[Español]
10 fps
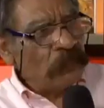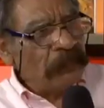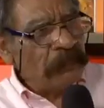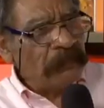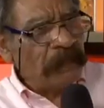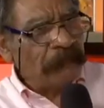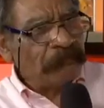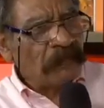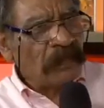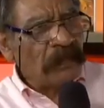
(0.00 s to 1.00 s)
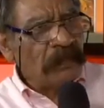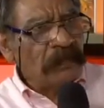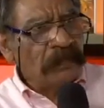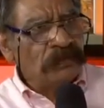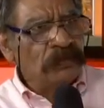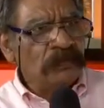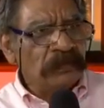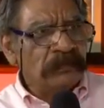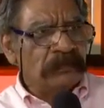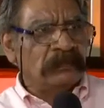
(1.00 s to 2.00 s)
mi mamá. Yo
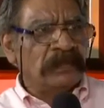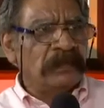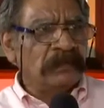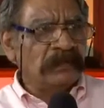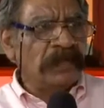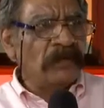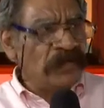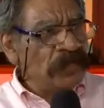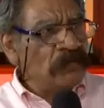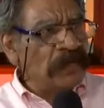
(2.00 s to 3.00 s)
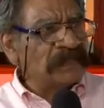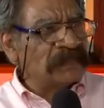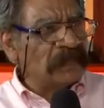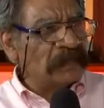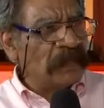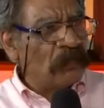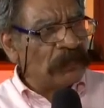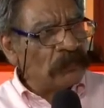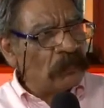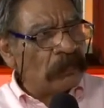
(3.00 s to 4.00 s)
eh, era un niño en el
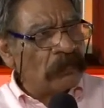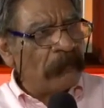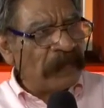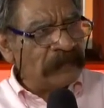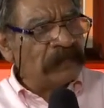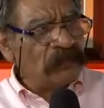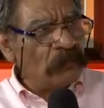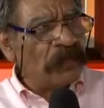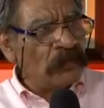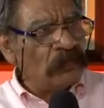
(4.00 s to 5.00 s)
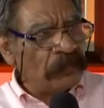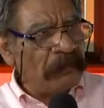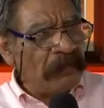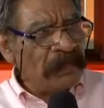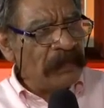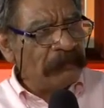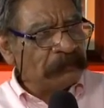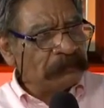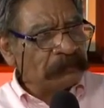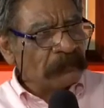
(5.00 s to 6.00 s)
64 cuando aparece el número uno de Memín.
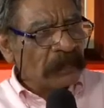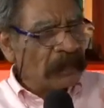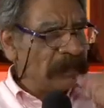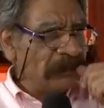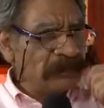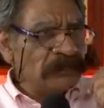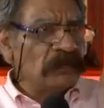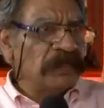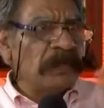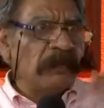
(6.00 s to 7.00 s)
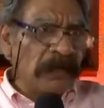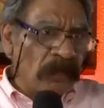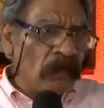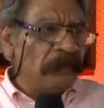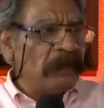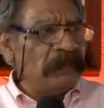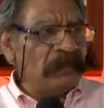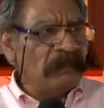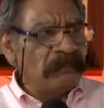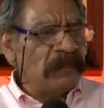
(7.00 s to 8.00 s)
Entonces yo le dije, mamá, cómprame
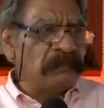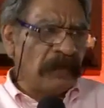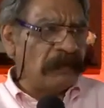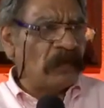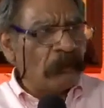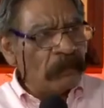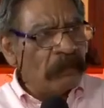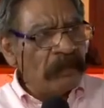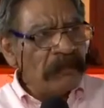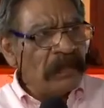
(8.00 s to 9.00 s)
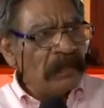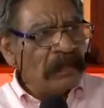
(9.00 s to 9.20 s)
el Memín. Ya me compró el Memín.